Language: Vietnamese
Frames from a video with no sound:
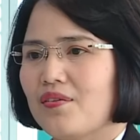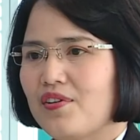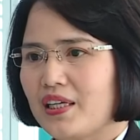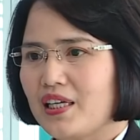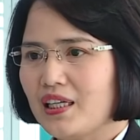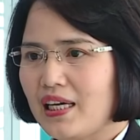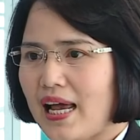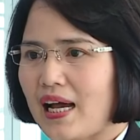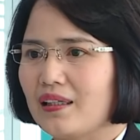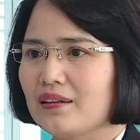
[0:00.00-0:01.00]
về phía ngân
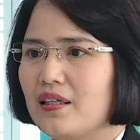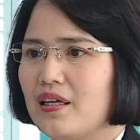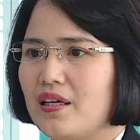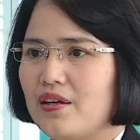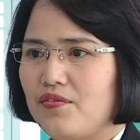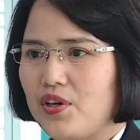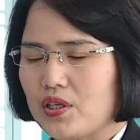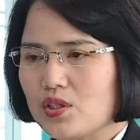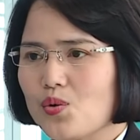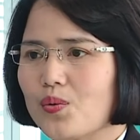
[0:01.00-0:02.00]
hàng thì
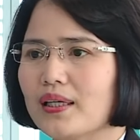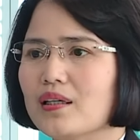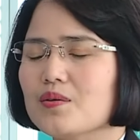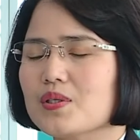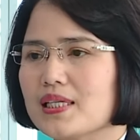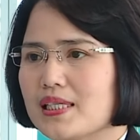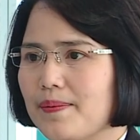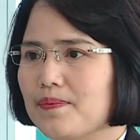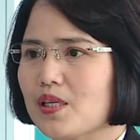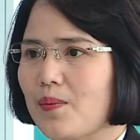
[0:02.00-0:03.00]
việc ứng dụng căn cước công dân
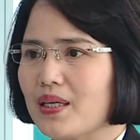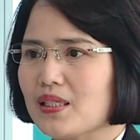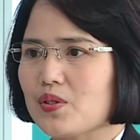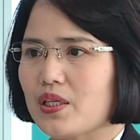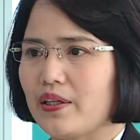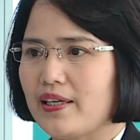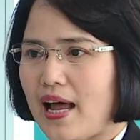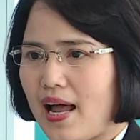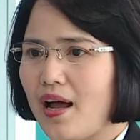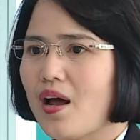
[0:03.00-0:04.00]
chip trong các giao dịch
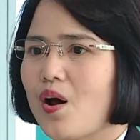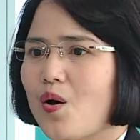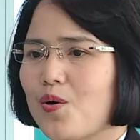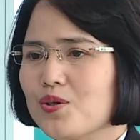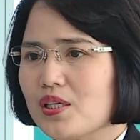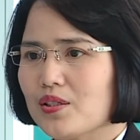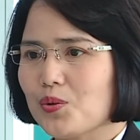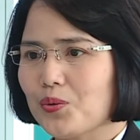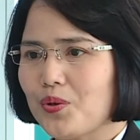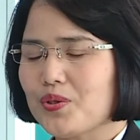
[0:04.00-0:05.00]
đã hỗ trợ
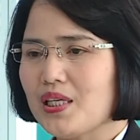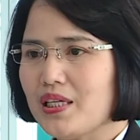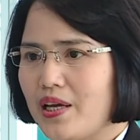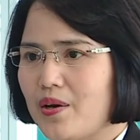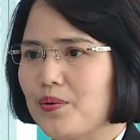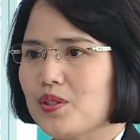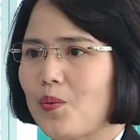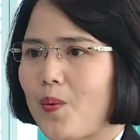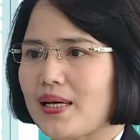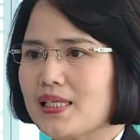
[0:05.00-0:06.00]
chúng tôi rất nhiều
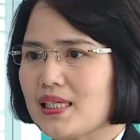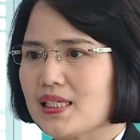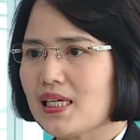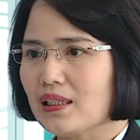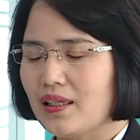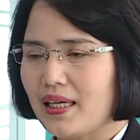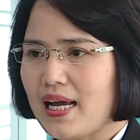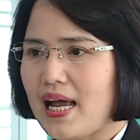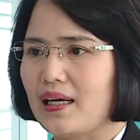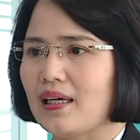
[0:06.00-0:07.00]
trong quá trình xác thực
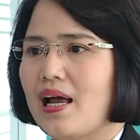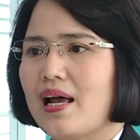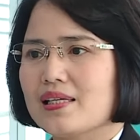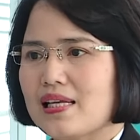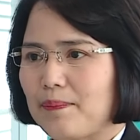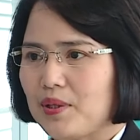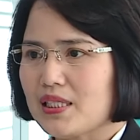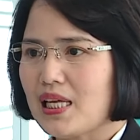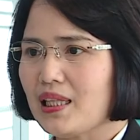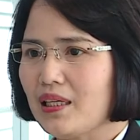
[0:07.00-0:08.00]
khách hàng, giảm
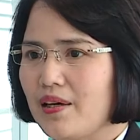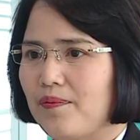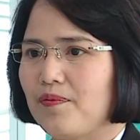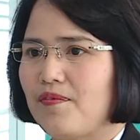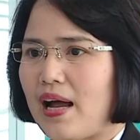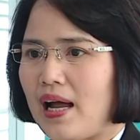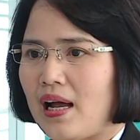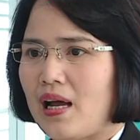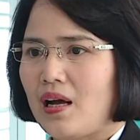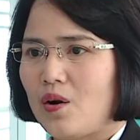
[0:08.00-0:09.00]
thời gian tác nghiệp và
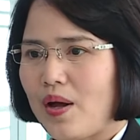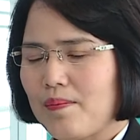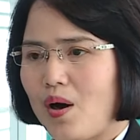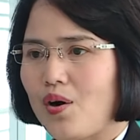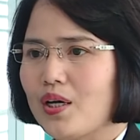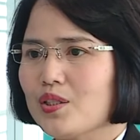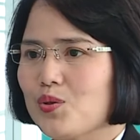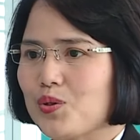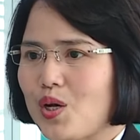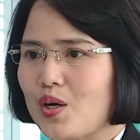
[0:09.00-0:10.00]
loại bỏ các
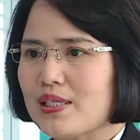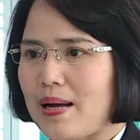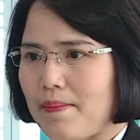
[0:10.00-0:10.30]
rủi ro giả